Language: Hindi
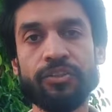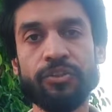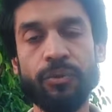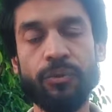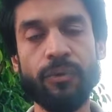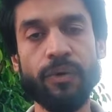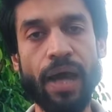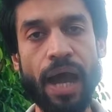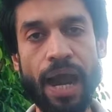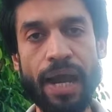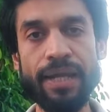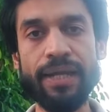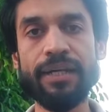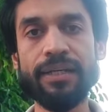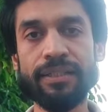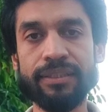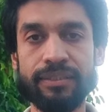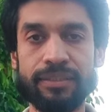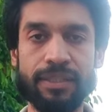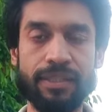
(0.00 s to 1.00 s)
जो
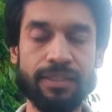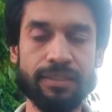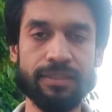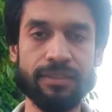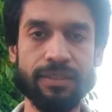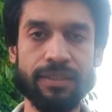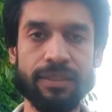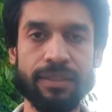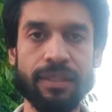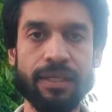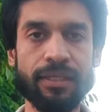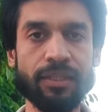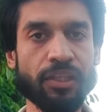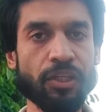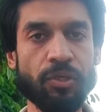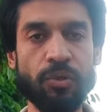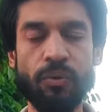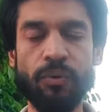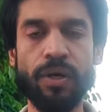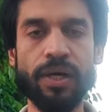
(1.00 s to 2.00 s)
आइलैंड की सीरीज़ थी इन
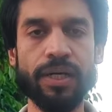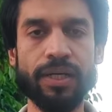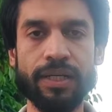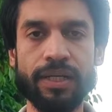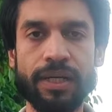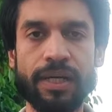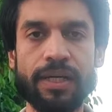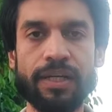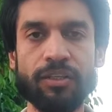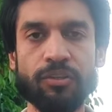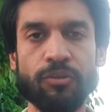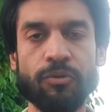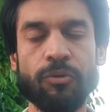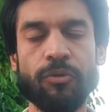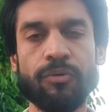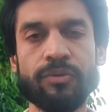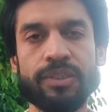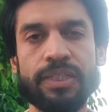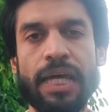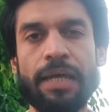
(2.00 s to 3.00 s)
तीनों को अगर कर ले तो
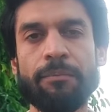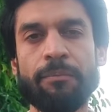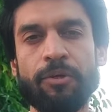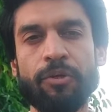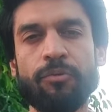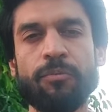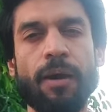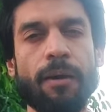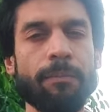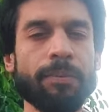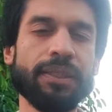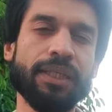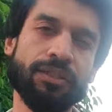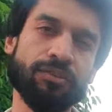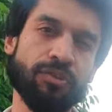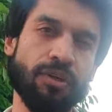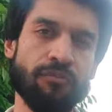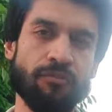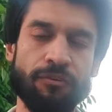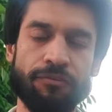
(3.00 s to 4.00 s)
साय मयूब अभी
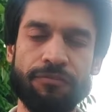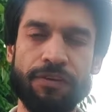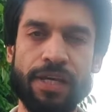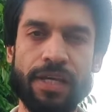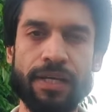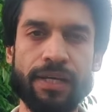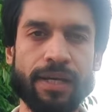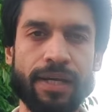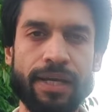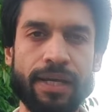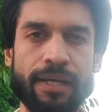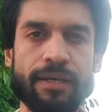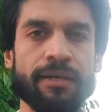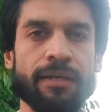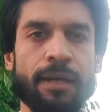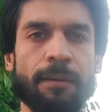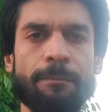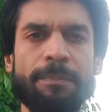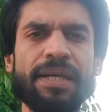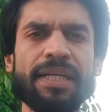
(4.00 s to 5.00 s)
तक जो है वो फेल रहे हैं
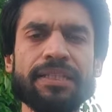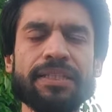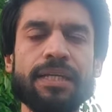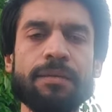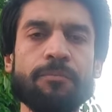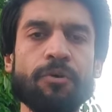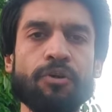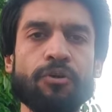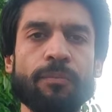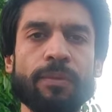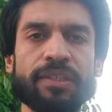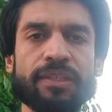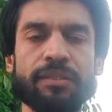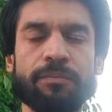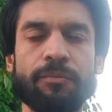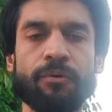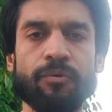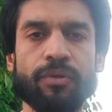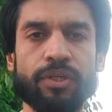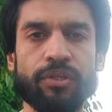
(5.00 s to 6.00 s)
पी में और
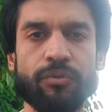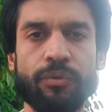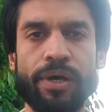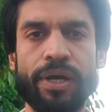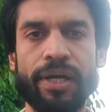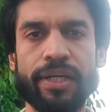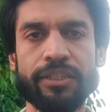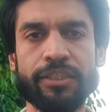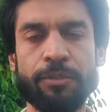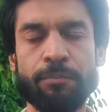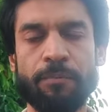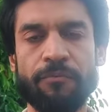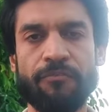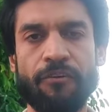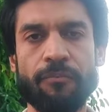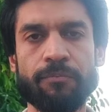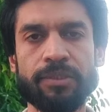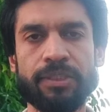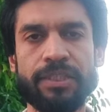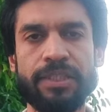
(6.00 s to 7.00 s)
डोमेस्टिक में उनकी जो है अच्छी
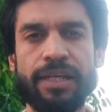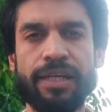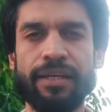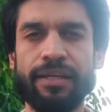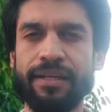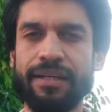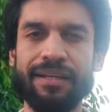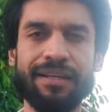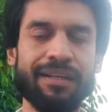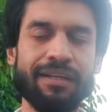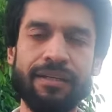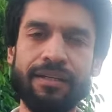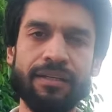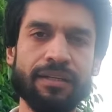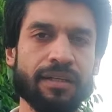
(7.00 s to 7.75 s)
परफॉर्मेंस रही है लेकिन